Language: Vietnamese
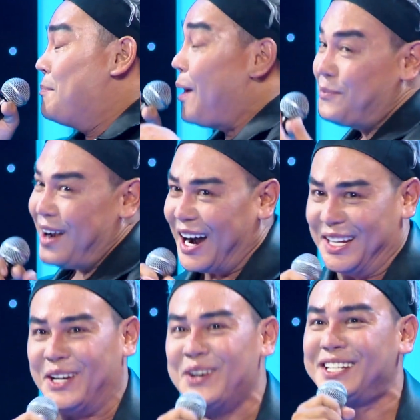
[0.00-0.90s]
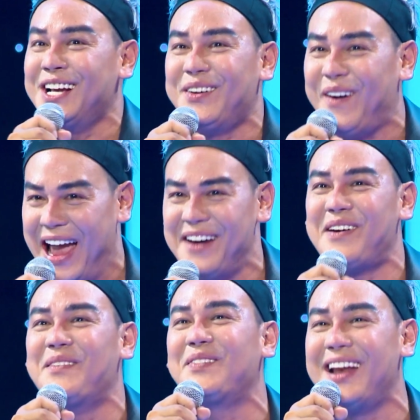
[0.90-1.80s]
một lời chúc sức khỏe
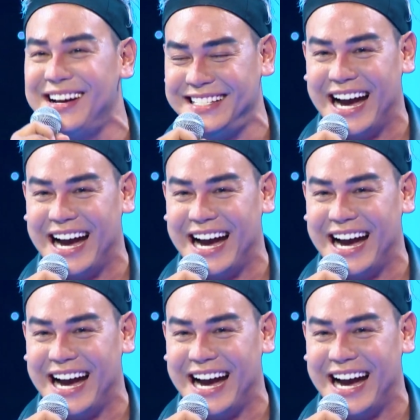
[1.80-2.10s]
và một lời